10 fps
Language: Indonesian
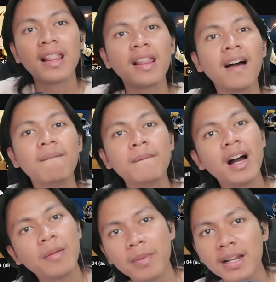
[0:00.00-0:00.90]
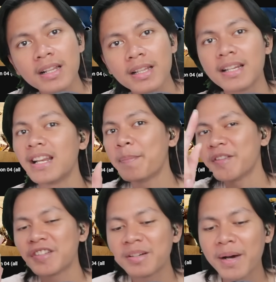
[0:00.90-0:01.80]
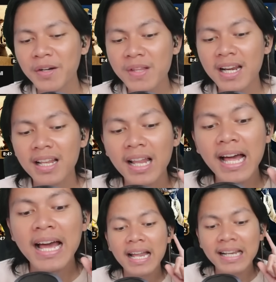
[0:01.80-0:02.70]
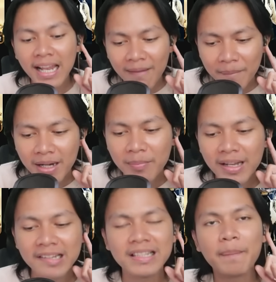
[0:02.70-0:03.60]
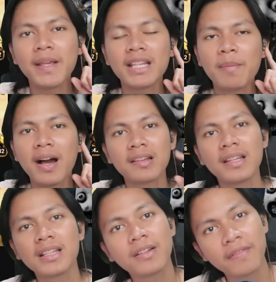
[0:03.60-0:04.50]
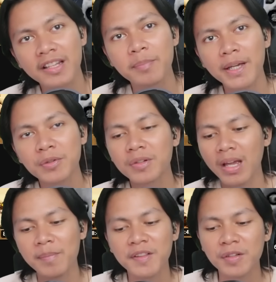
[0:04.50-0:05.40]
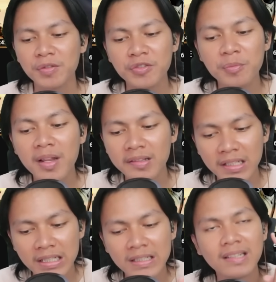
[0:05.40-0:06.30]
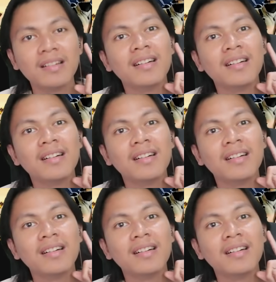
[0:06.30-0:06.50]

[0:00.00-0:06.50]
Lama bener ya. Dan episode terbarunya adalah 18, tapi kita bakal sedikit nge-flashback untuk episode 17 dulu.